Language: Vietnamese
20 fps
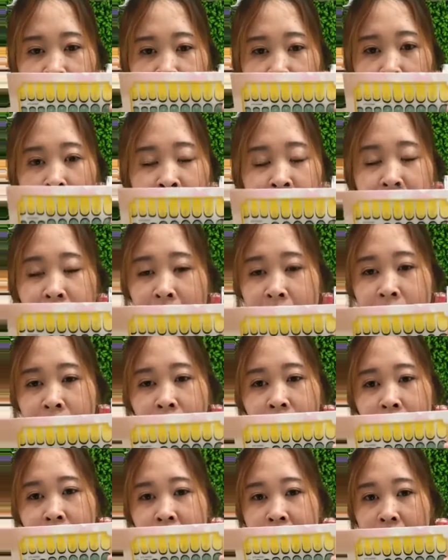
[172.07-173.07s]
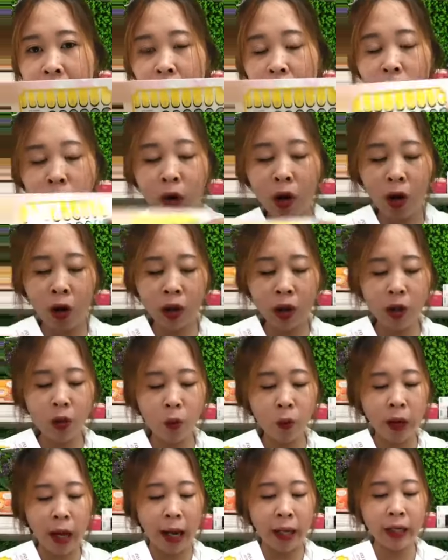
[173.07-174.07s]
qua tới tháng 9 là sẽ không còn cái
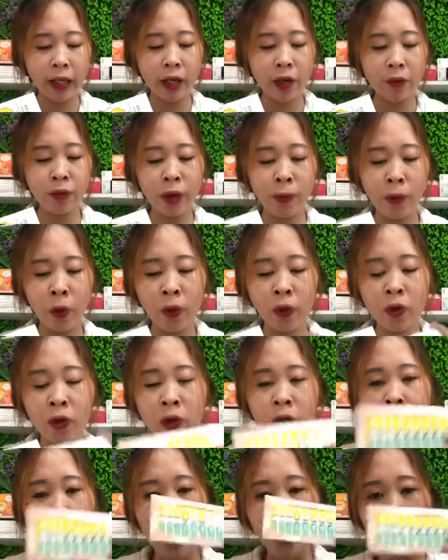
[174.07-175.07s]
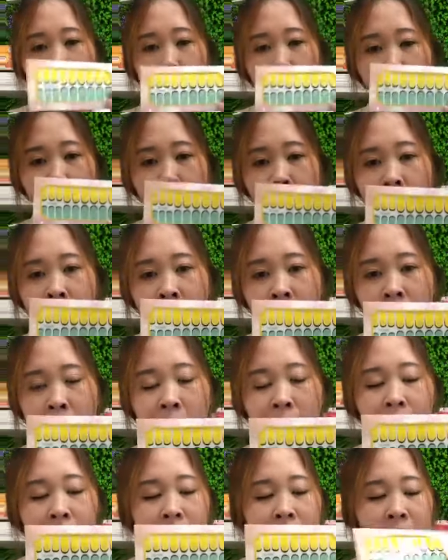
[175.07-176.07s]
ưu đãi này đâu nha mọi người cái bộ nail on này
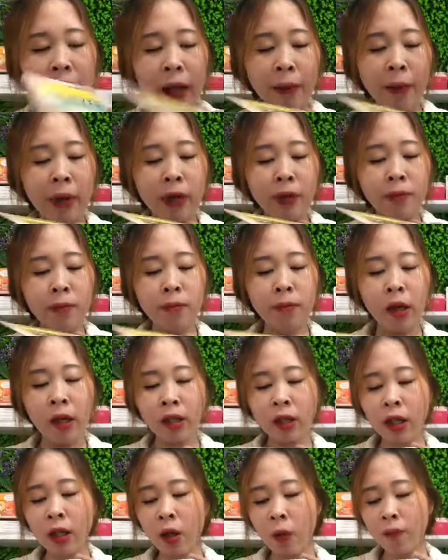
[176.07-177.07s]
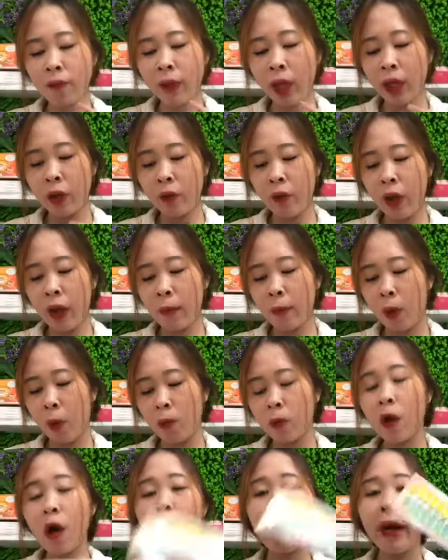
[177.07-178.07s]
bên hiện tại bên bên cái công ty của em
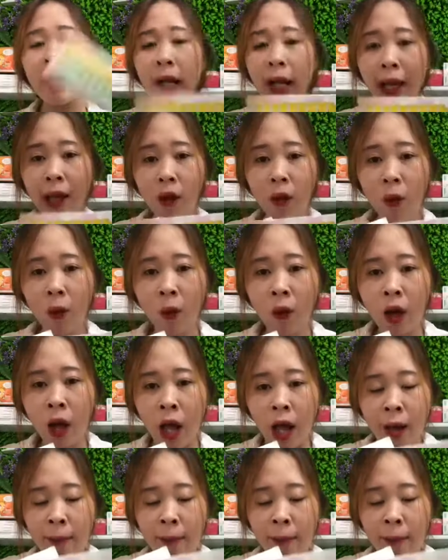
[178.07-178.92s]
cũng có bán lẻ luôn